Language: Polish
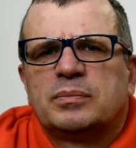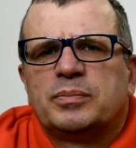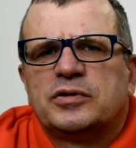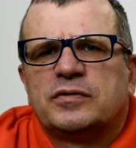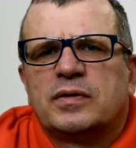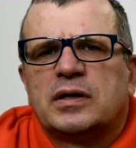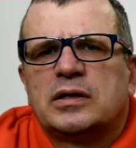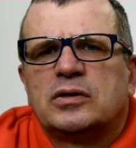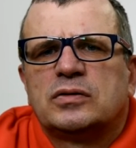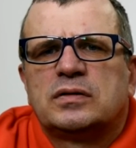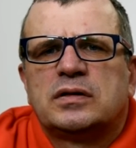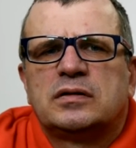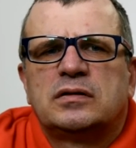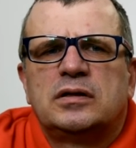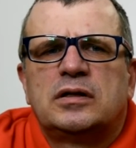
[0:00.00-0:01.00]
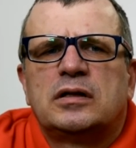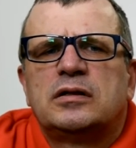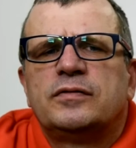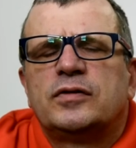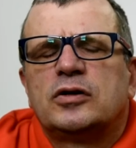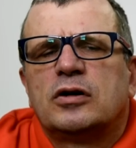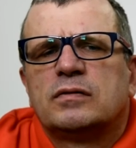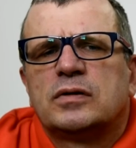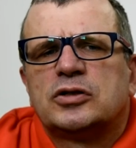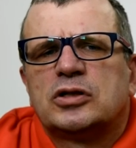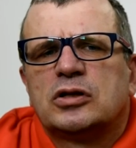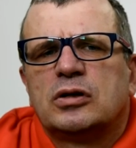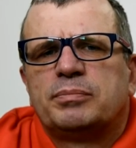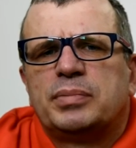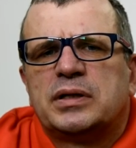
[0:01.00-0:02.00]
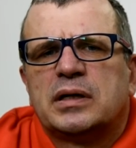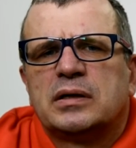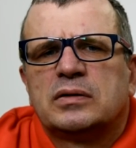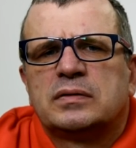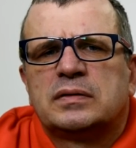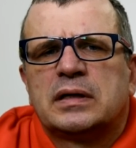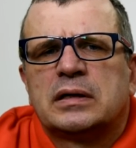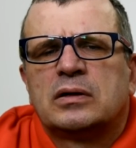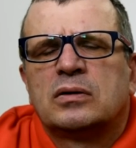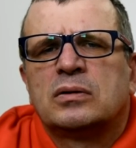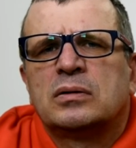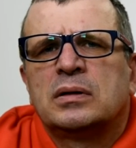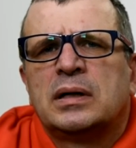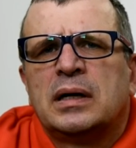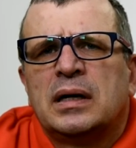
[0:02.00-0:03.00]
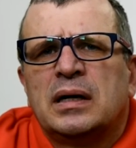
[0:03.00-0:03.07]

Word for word: pozwalające zidentyfikować tego pytającego.